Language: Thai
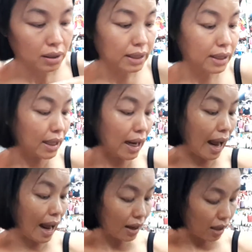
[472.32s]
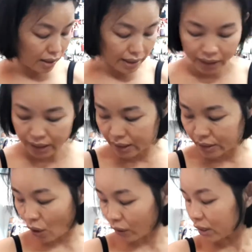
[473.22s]
คือขาเขอนี่คือ
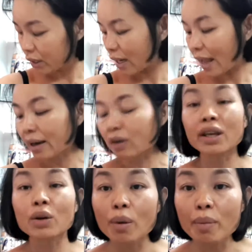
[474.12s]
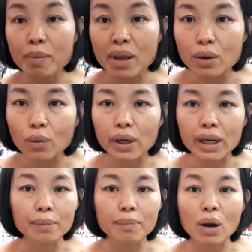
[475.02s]
นอนคืนแรกเราคิดว่าไม่มียุงเลย
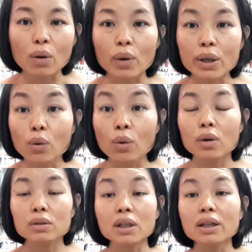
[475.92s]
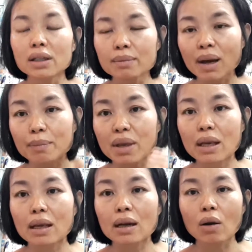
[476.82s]
ค่ะปรากฏว่ายุงตื่นขึ้นมามี
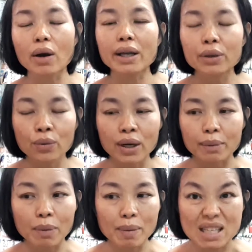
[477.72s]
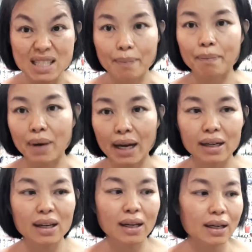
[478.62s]
รอยยุงกัดประมาณสิบอัน
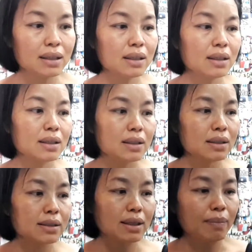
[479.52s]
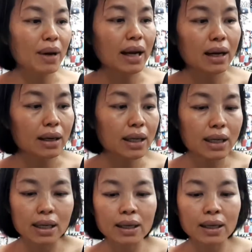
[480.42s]
นะคะสิบอันแล้วทีนี้